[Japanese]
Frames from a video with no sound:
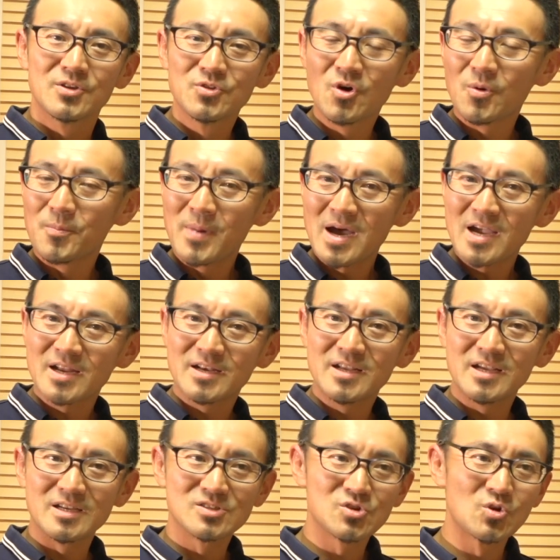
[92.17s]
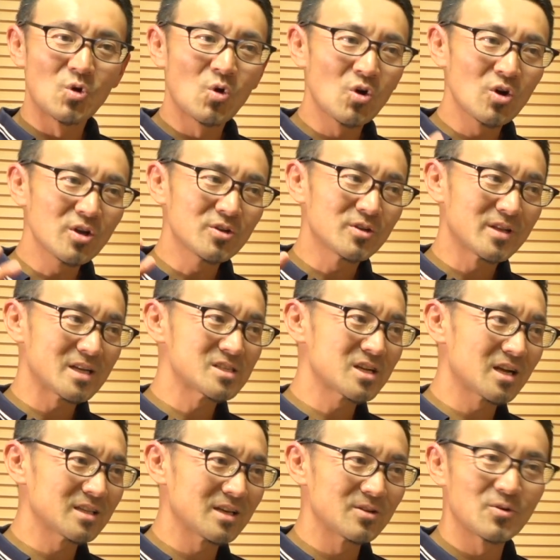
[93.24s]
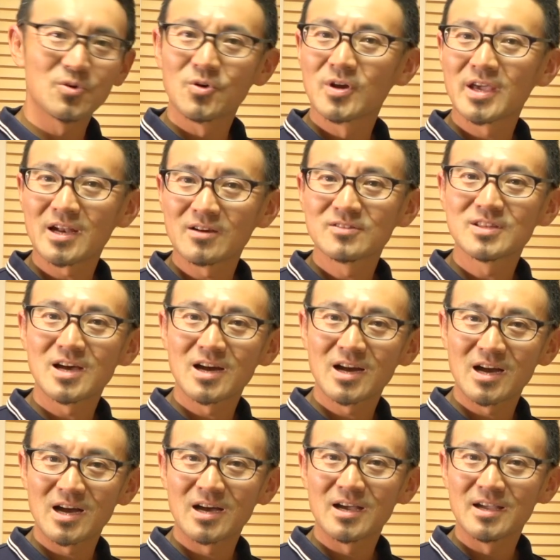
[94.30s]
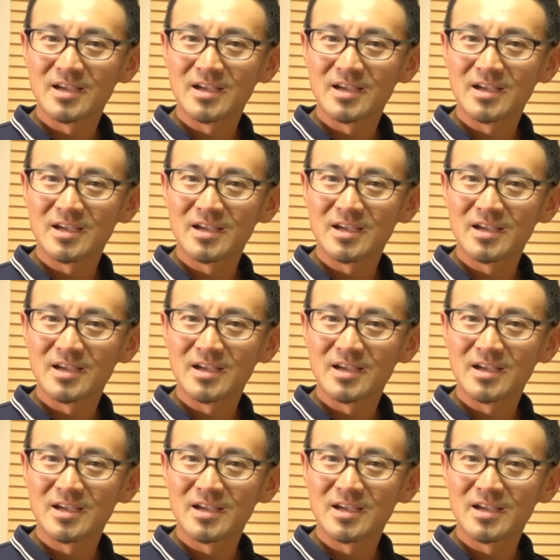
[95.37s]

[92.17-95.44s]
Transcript: の前にその声の出し方のこうキャラクターが、